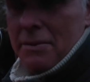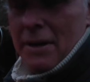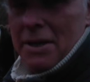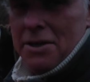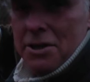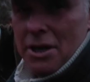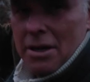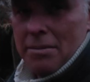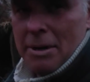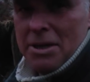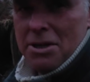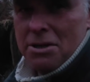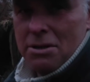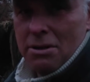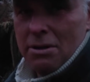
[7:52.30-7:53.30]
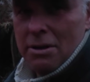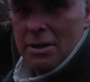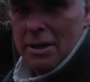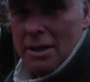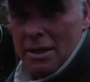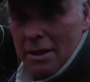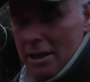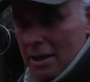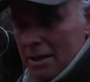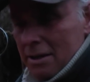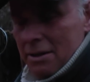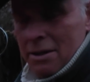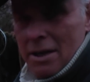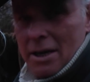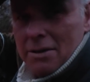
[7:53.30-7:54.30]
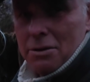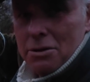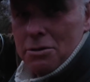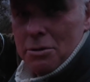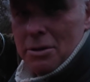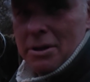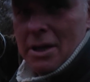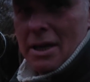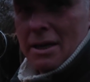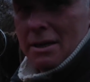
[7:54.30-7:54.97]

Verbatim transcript: wędźcie jak macie co. A jak nie, to siebie wędzić